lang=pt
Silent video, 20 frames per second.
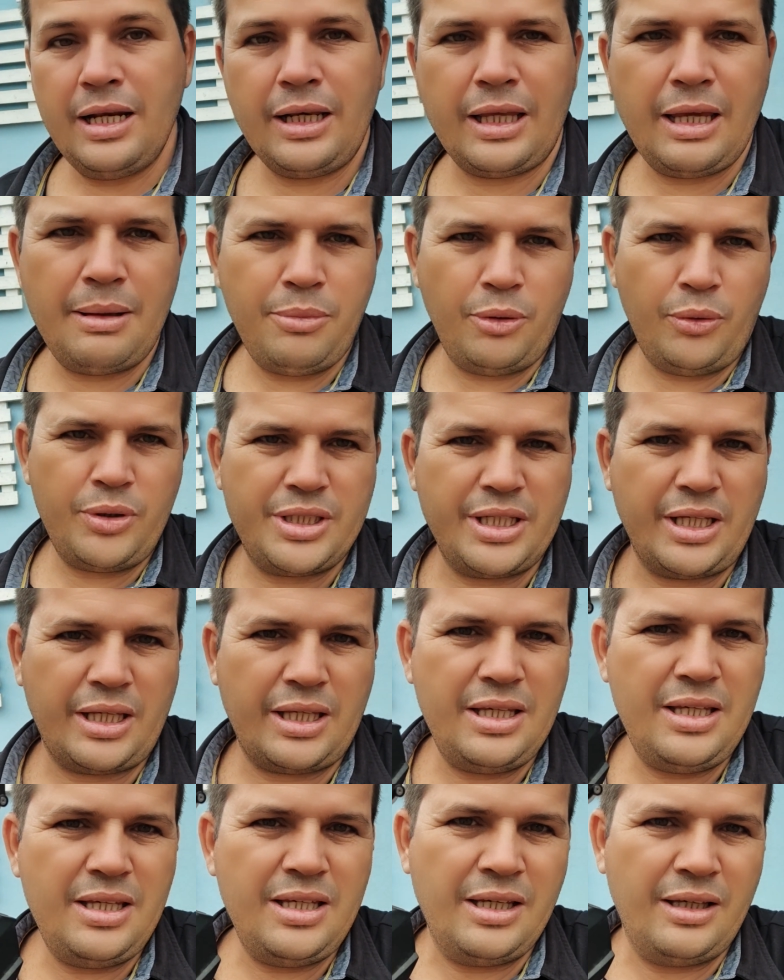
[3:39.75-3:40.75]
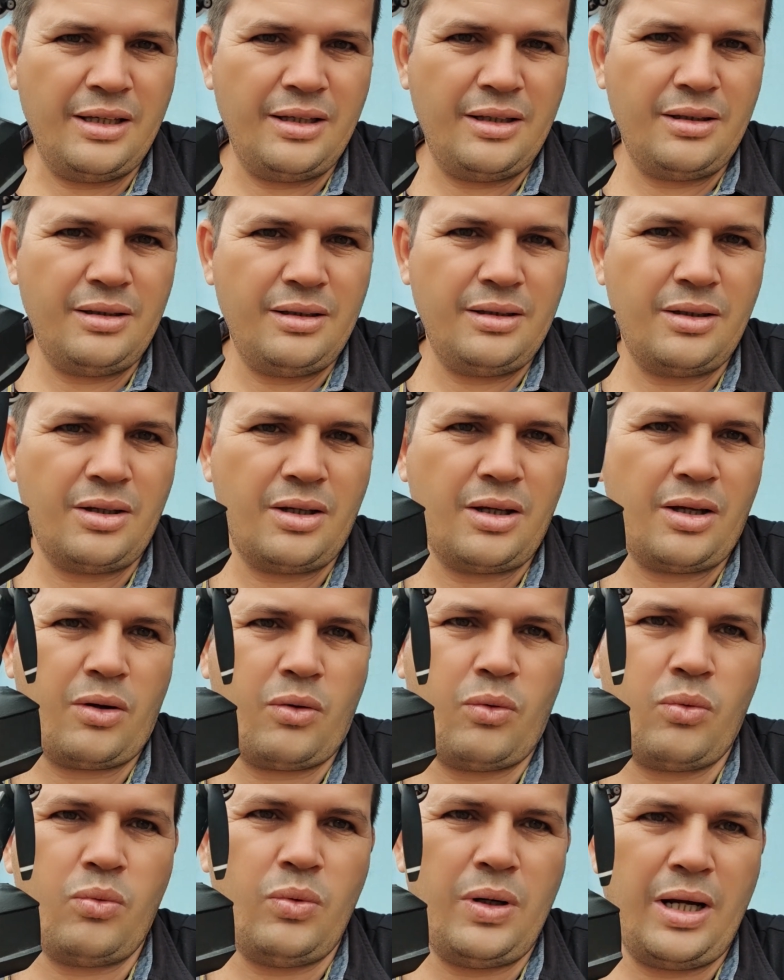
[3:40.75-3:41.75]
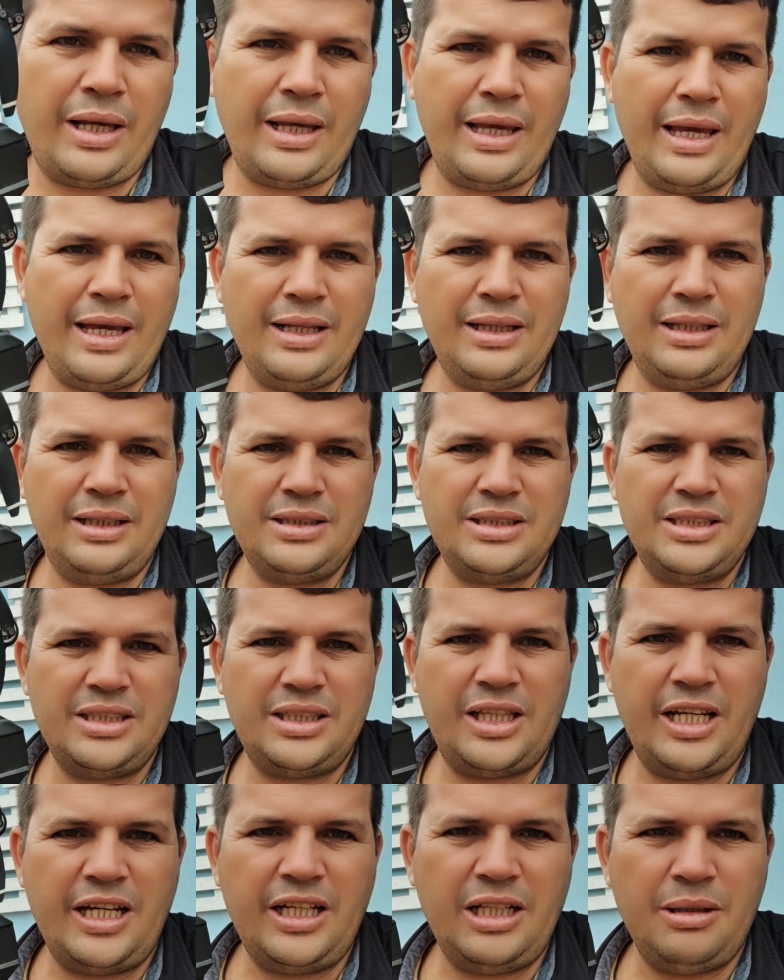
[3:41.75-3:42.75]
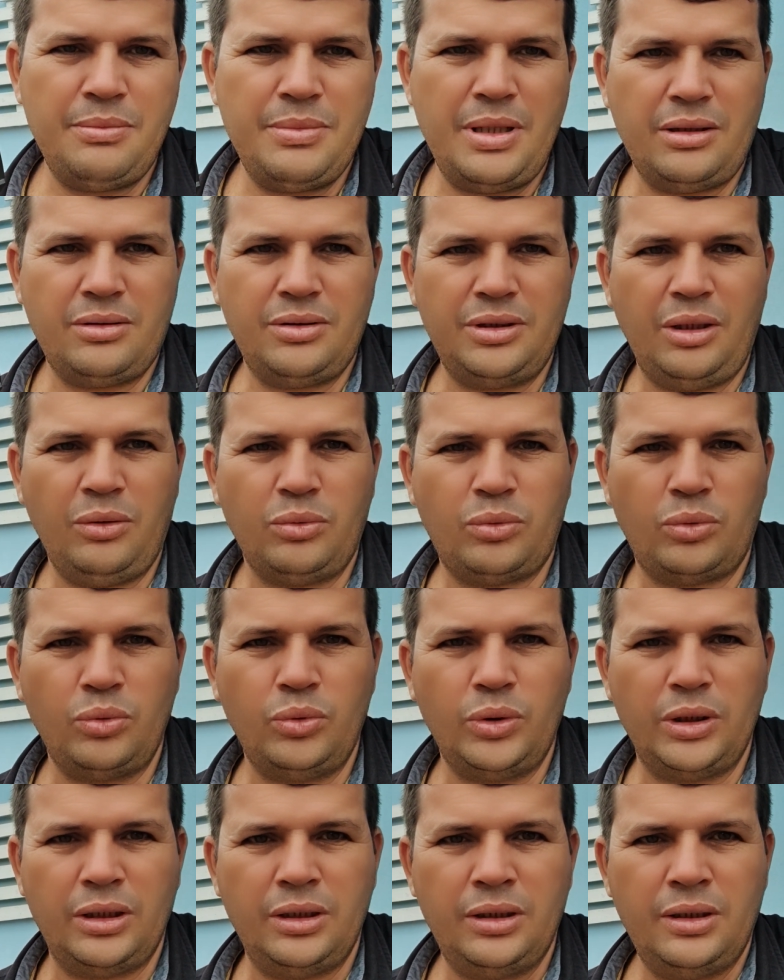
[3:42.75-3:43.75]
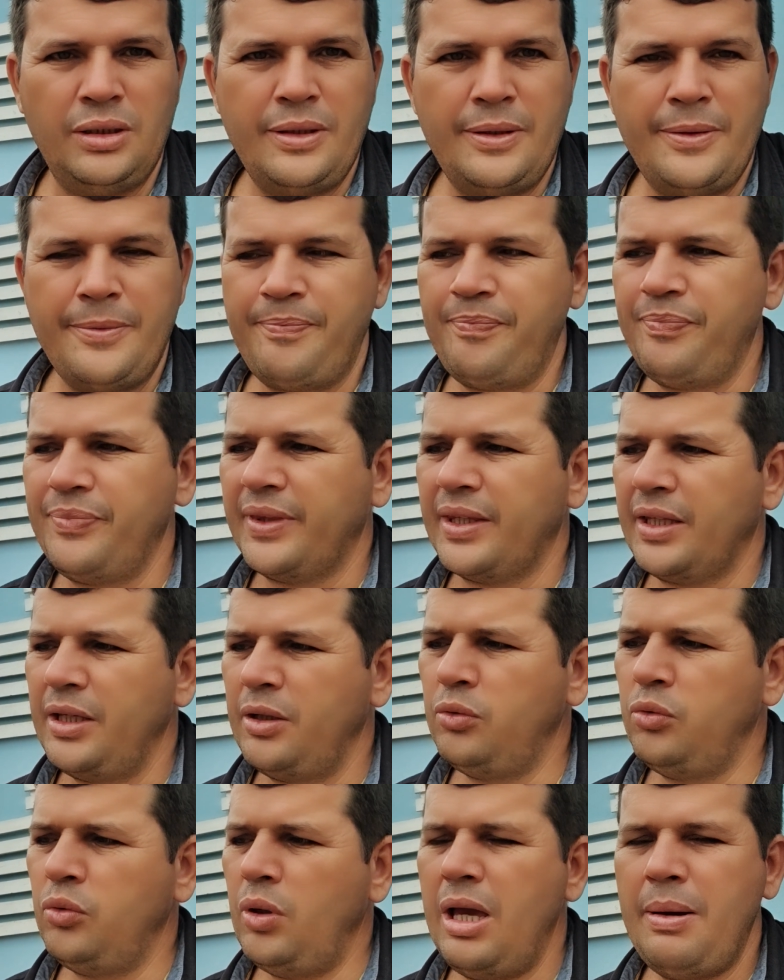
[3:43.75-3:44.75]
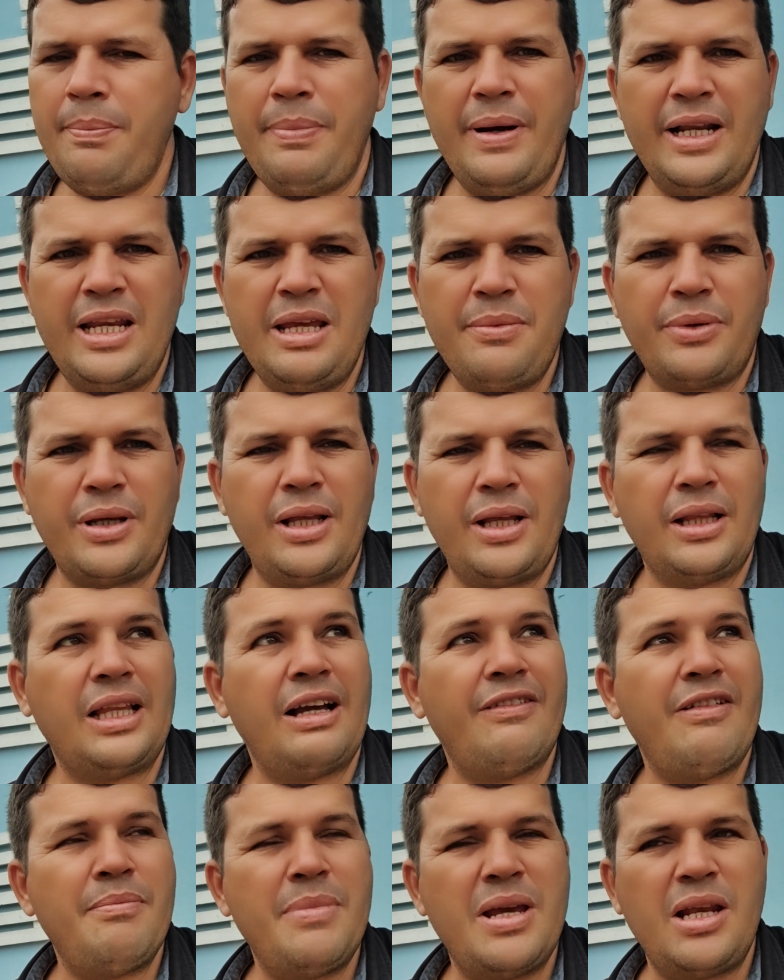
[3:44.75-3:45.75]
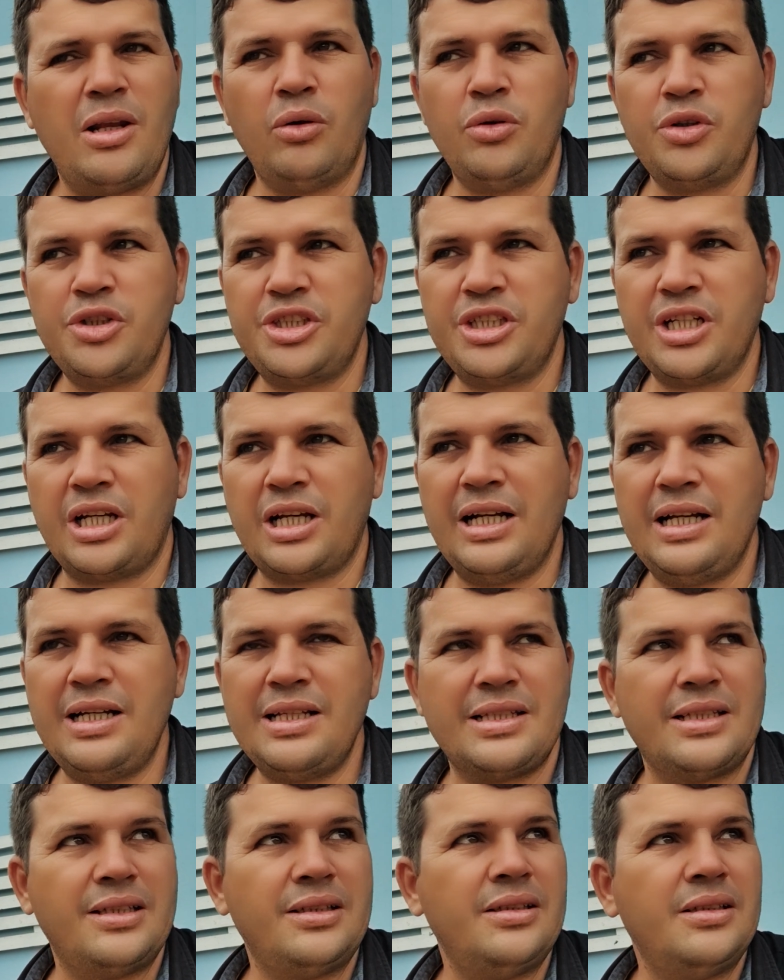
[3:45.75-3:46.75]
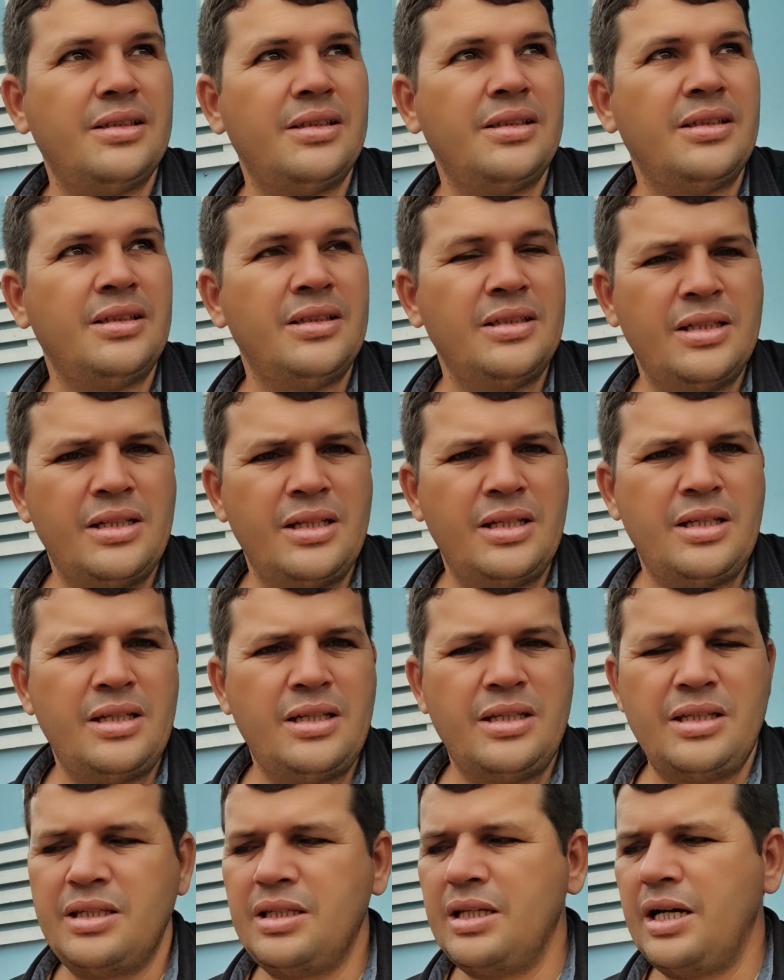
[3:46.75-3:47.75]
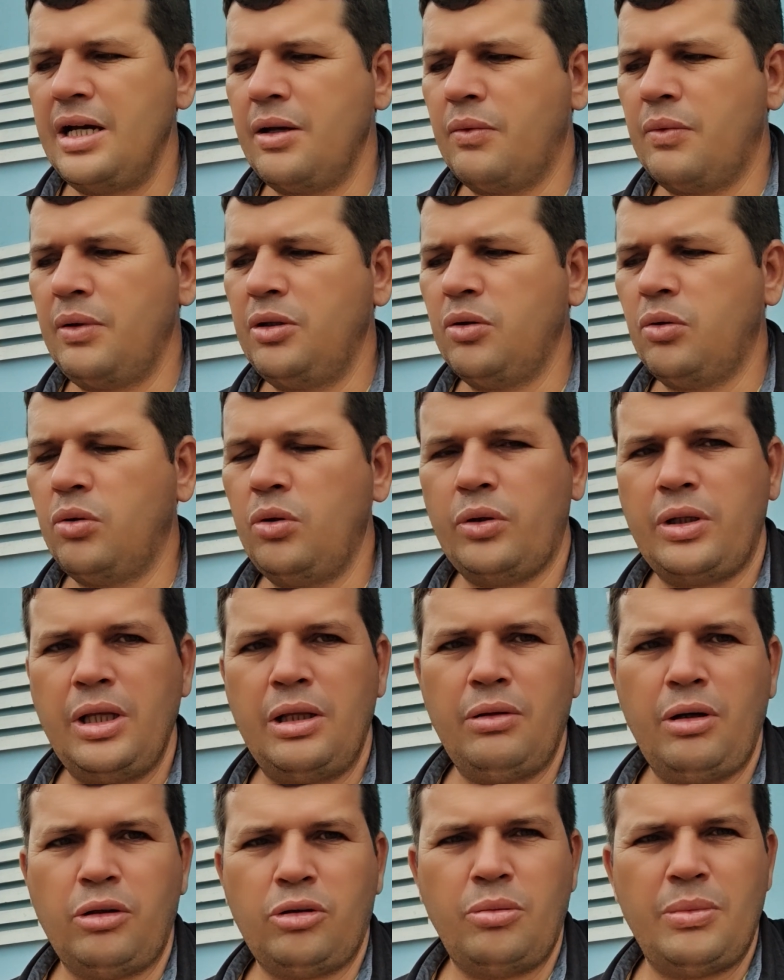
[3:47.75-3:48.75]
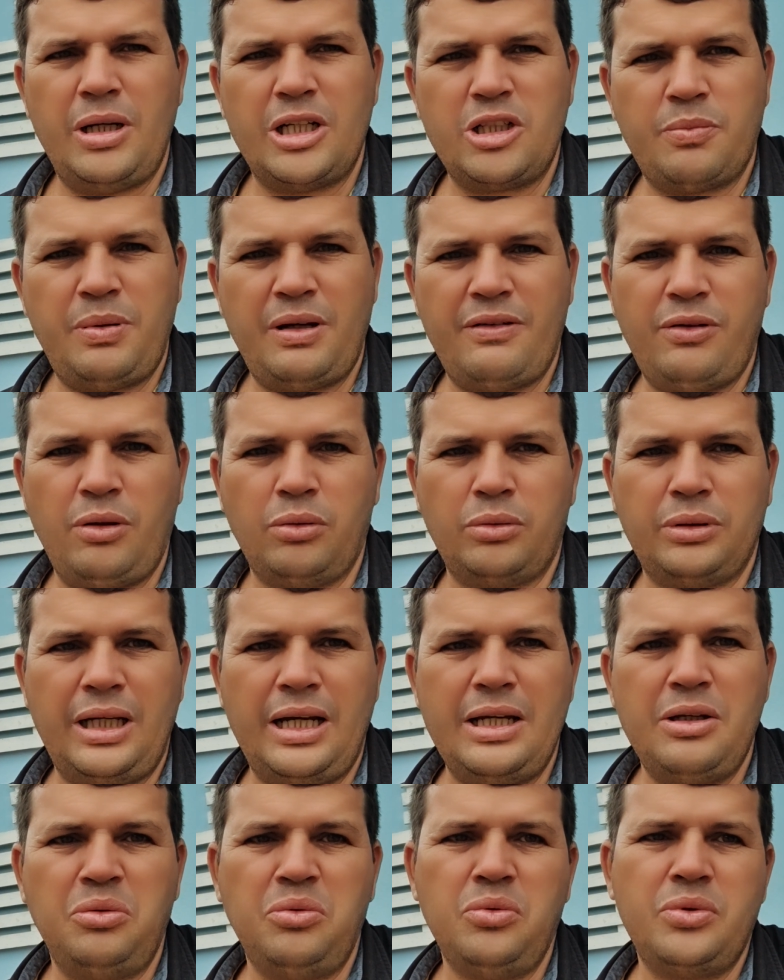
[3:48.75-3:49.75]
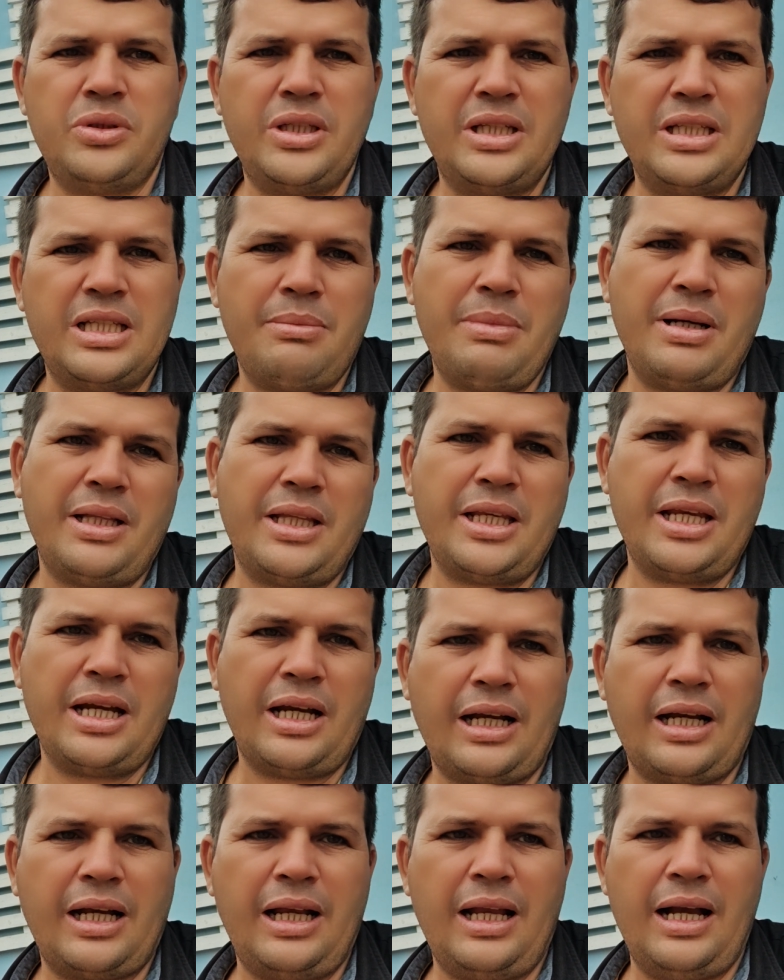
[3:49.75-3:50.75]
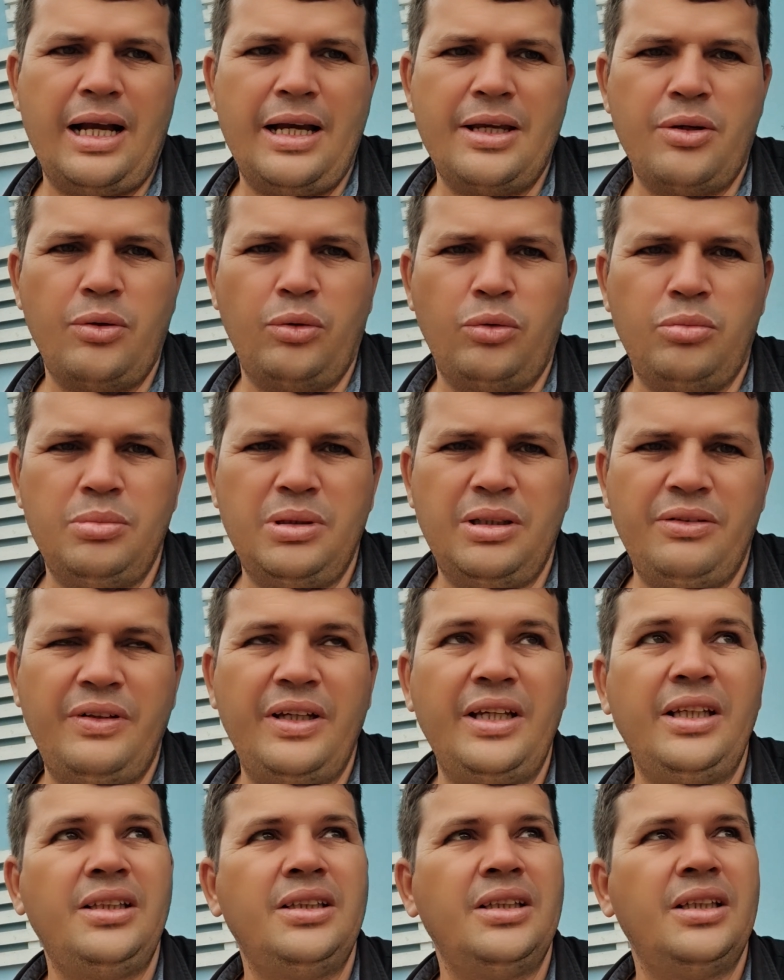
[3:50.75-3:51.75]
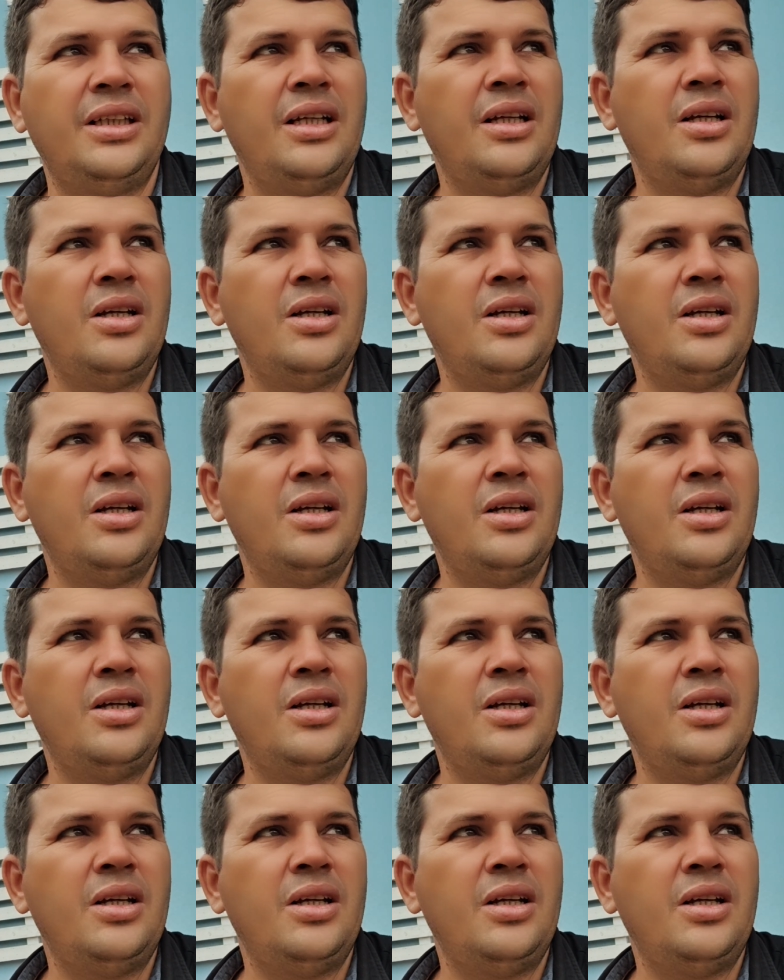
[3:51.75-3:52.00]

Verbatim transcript: ele quebrou isso aqui com uma queda de 30 metros de altura. Eu não reparei porque ele estava meio longe de casa. E aí quando eu coloquei ele no automático para voltar, eu não sei se a bateria arriou de uma vez